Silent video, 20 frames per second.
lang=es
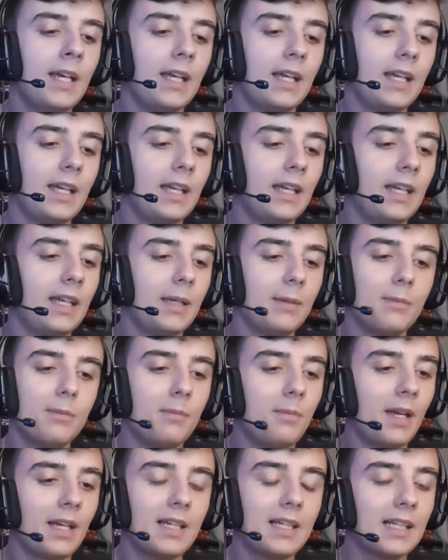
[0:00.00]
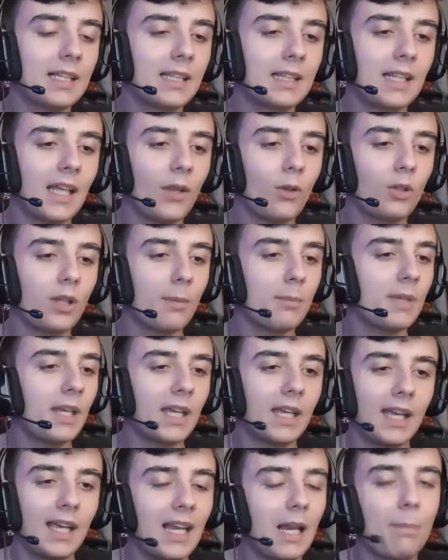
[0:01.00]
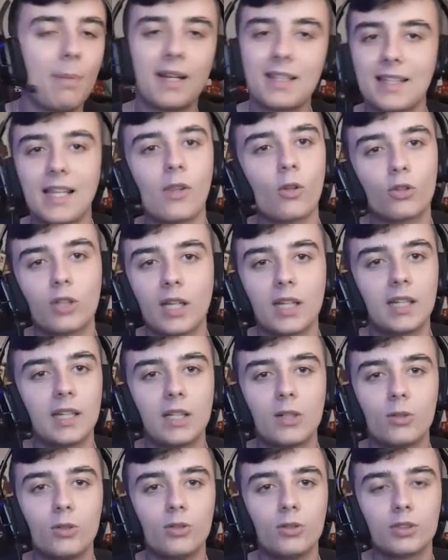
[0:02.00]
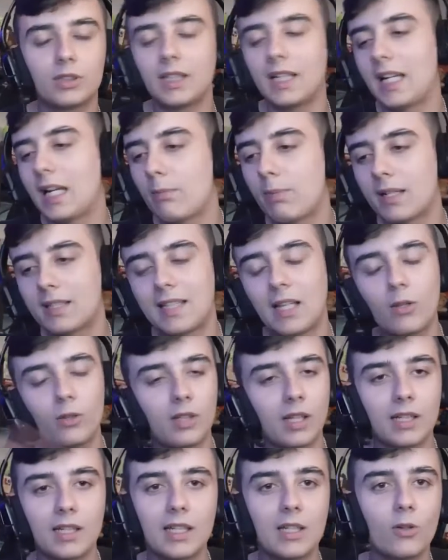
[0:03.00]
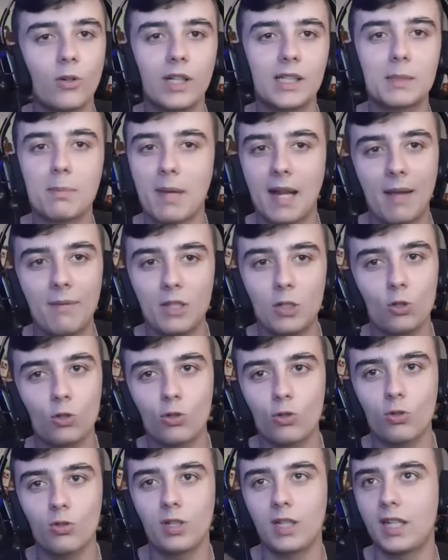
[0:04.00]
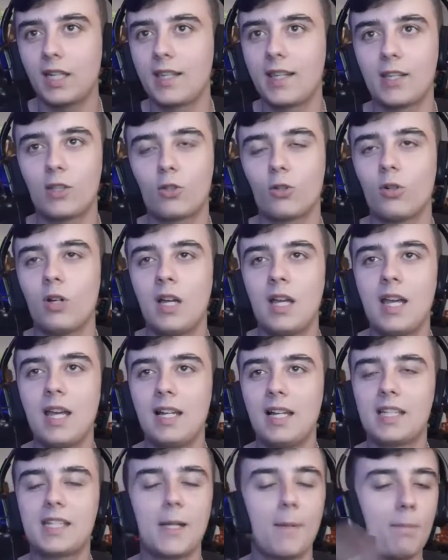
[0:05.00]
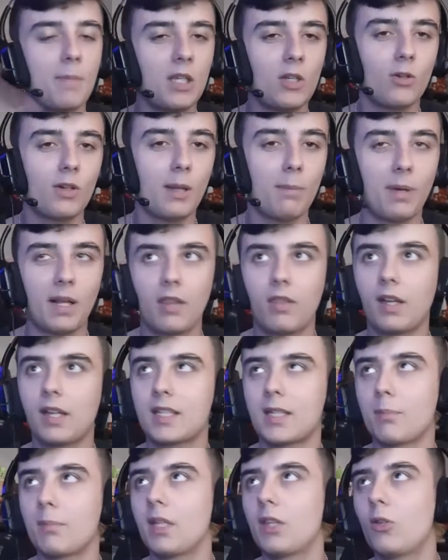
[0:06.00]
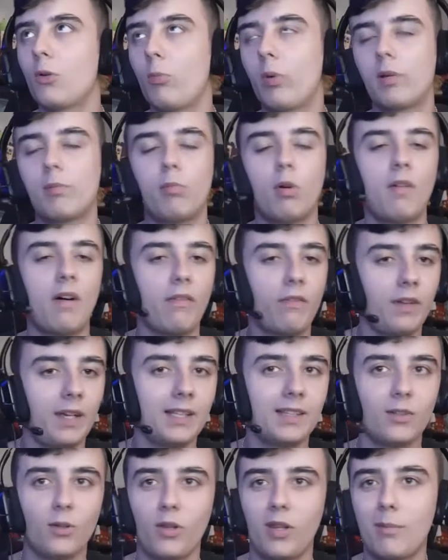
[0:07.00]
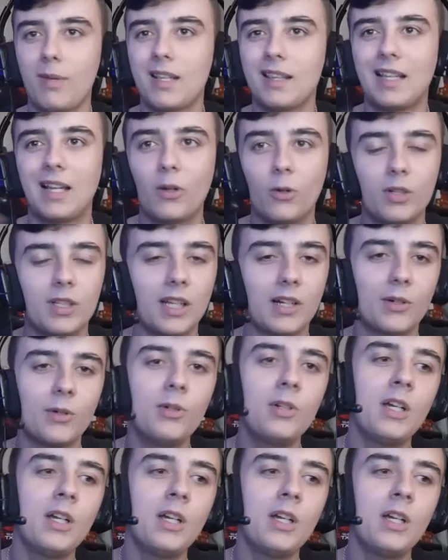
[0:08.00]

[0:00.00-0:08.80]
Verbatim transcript: Eh, me ha encantado también el apartado técnico, o sea, el apartado técnico es maravilloso, eh, de esto le echan millones, parece que están viendo pues Boba Fett o de Mandalorian, ¿no?